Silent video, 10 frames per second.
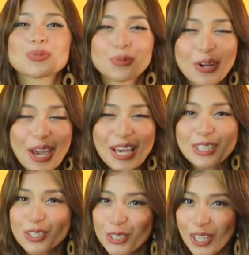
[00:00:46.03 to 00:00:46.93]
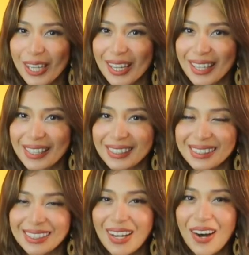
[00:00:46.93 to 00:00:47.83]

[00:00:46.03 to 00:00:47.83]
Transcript: Rachel.